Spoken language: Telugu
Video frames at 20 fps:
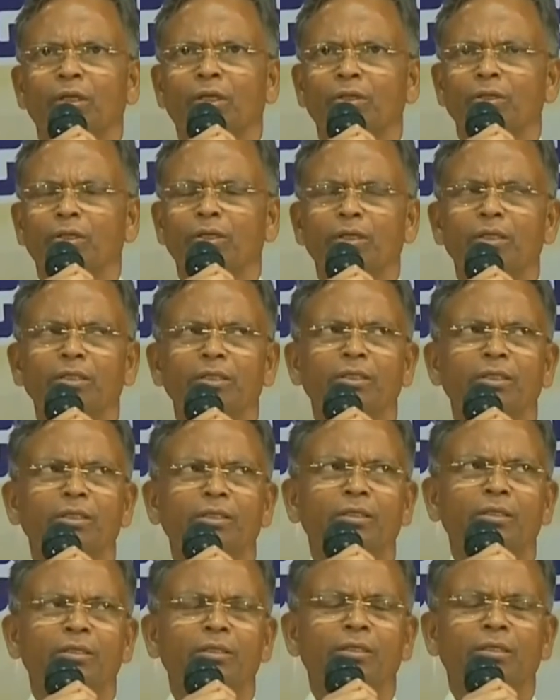కనుక ఈ
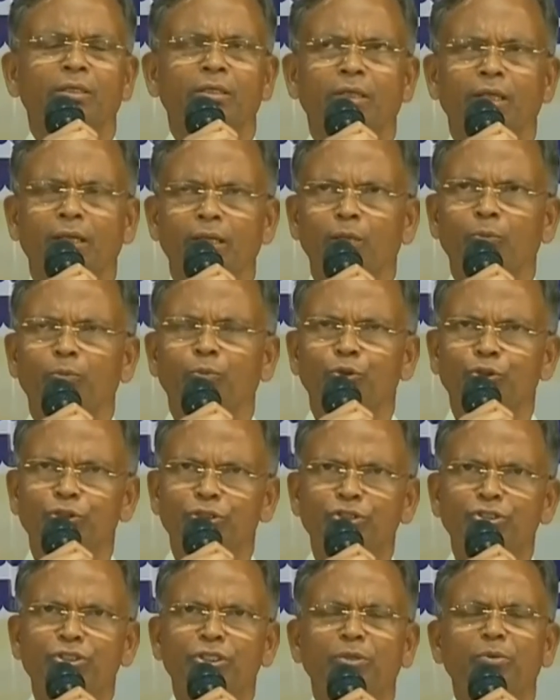కళ
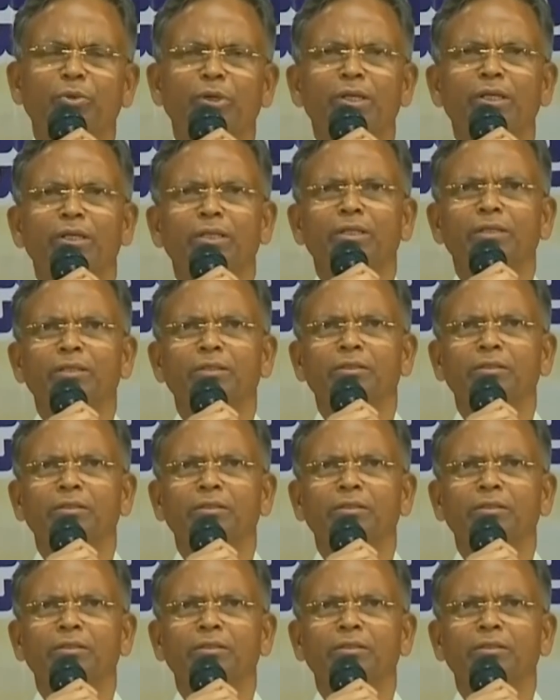పోషించేవారిని